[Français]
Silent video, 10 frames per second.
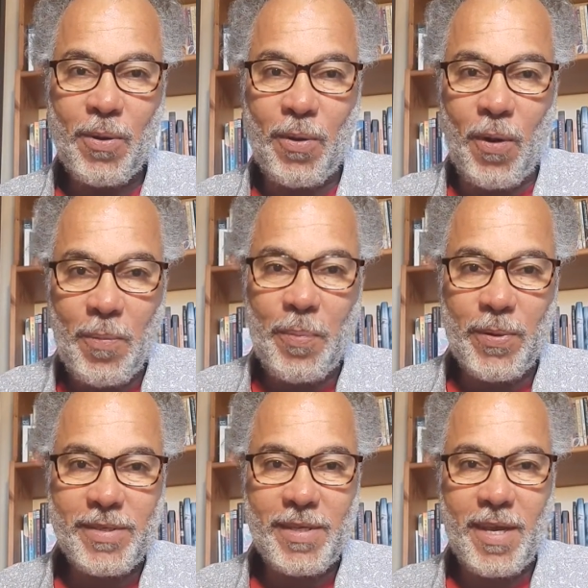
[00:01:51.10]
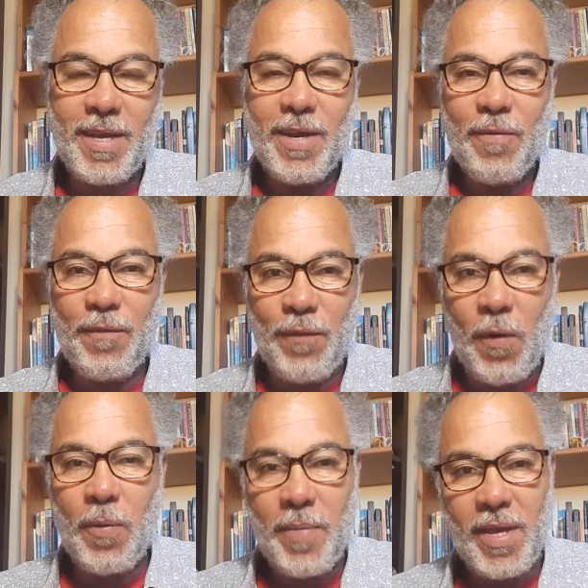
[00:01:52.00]
composer,
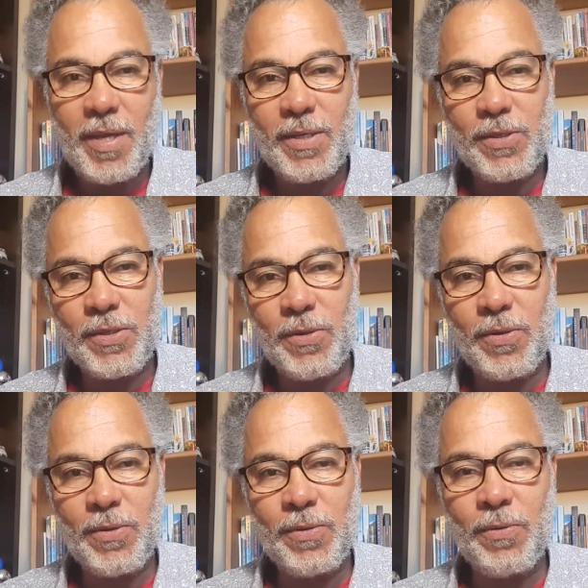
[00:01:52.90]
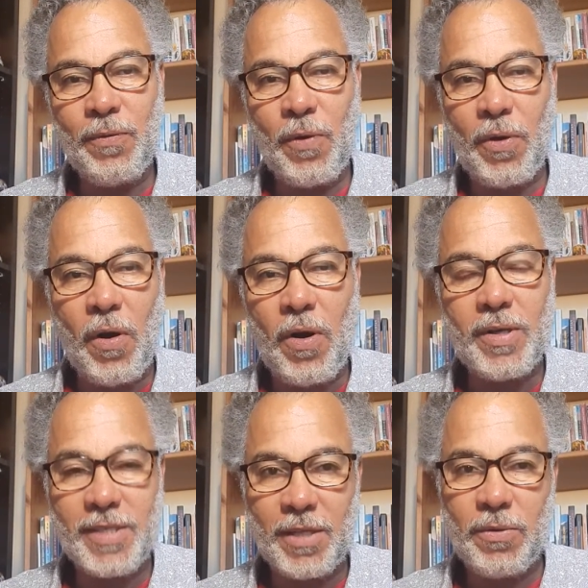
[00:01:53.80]
former ce nouveau corps,
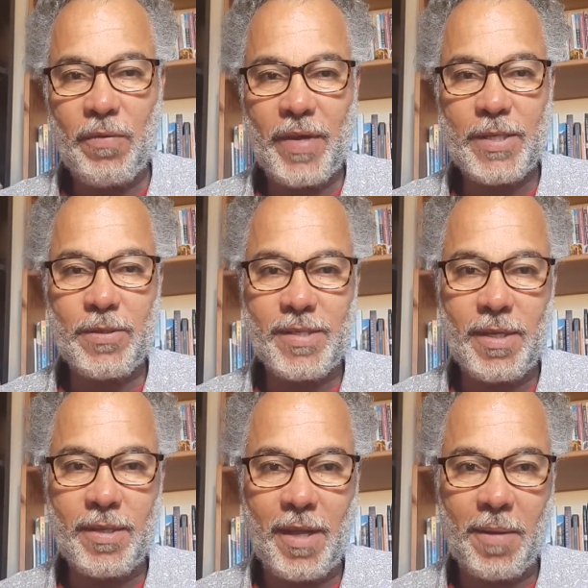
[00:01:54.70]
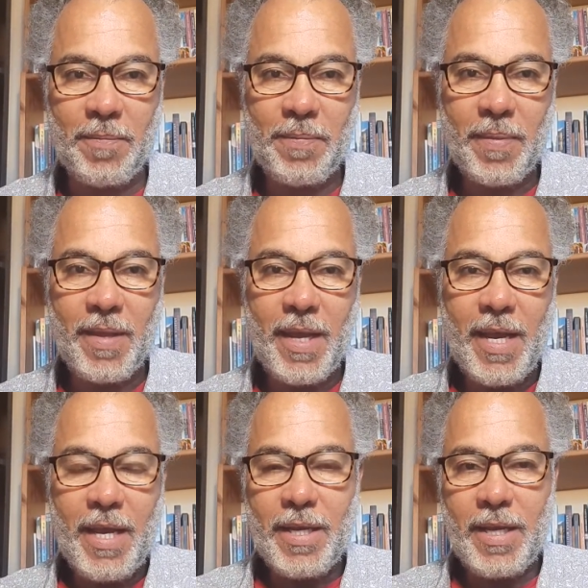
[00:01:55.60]
cette nouvelle société
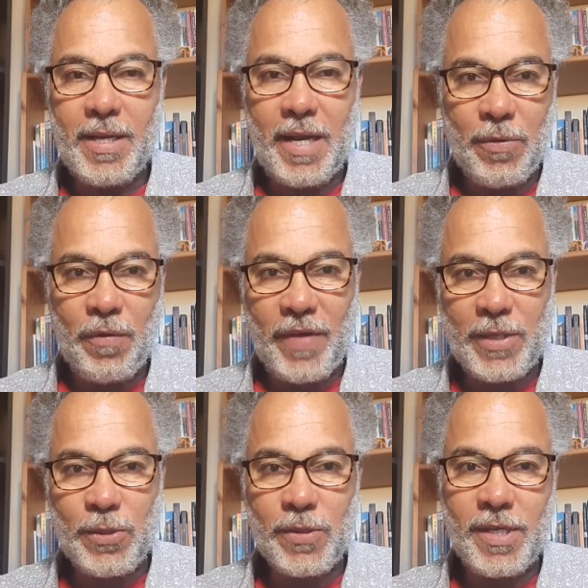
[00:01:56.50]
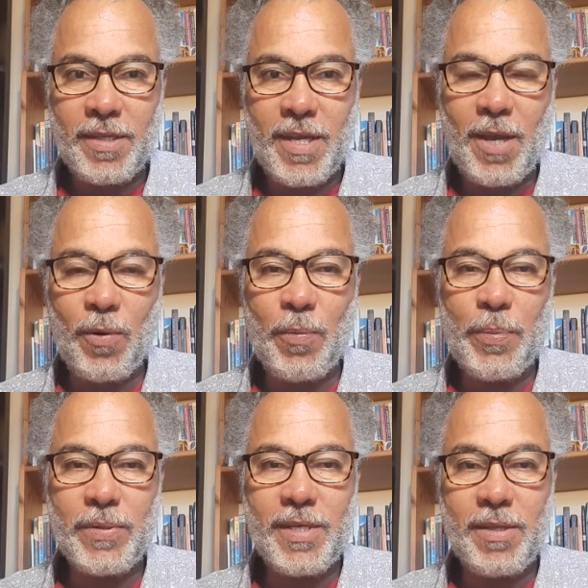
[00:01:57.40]
la nouvelle société est
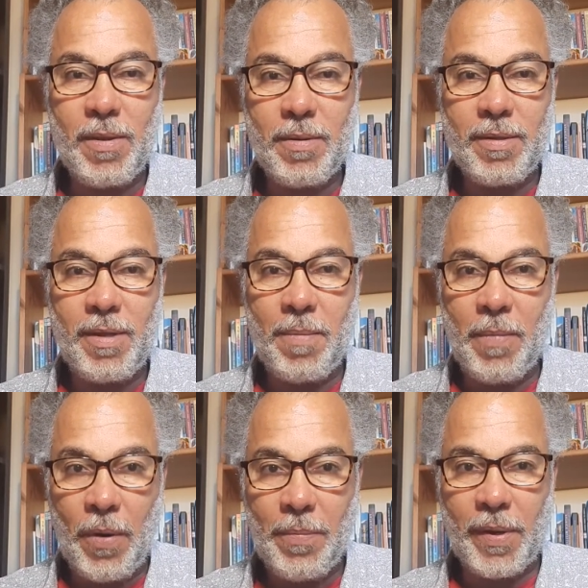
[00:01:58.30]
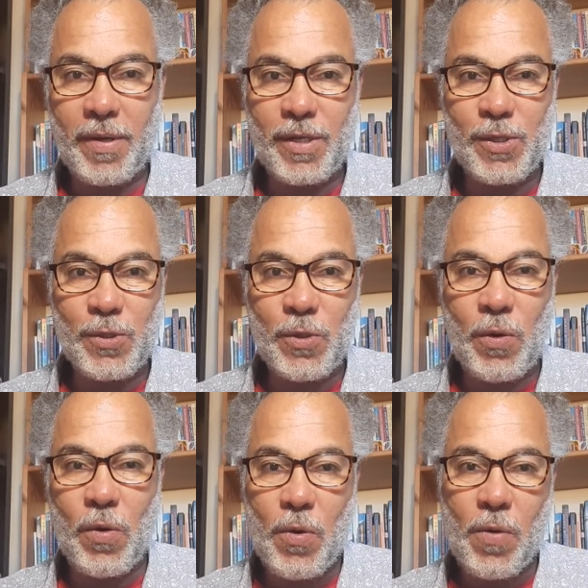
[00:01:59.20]
composée des membres qui
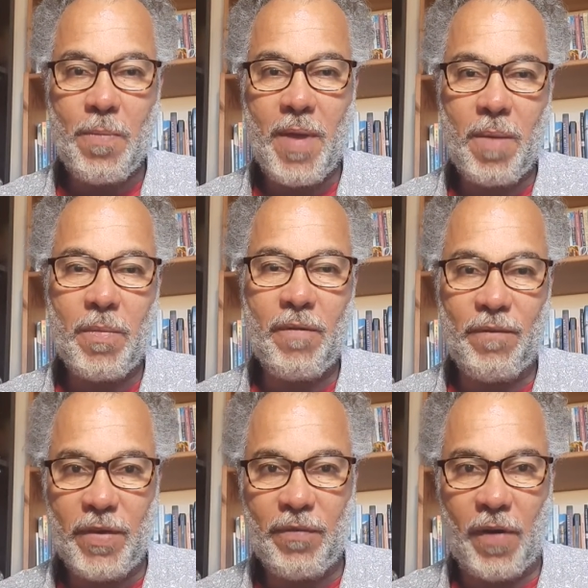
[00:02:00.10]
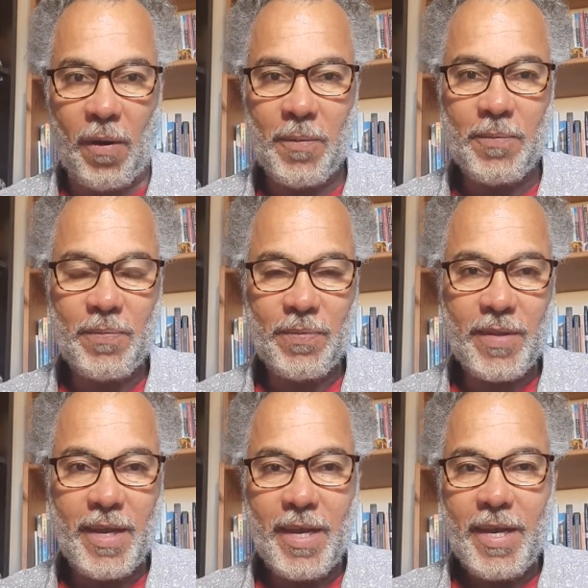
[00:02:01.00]
sont eux-mêmes vivants.
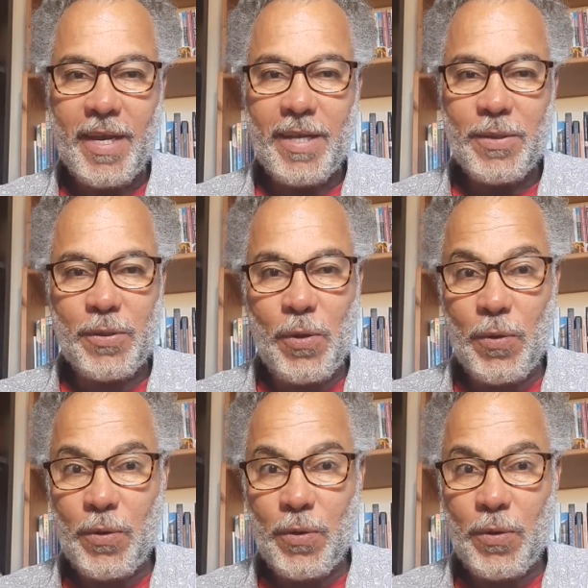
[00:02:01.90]
Dans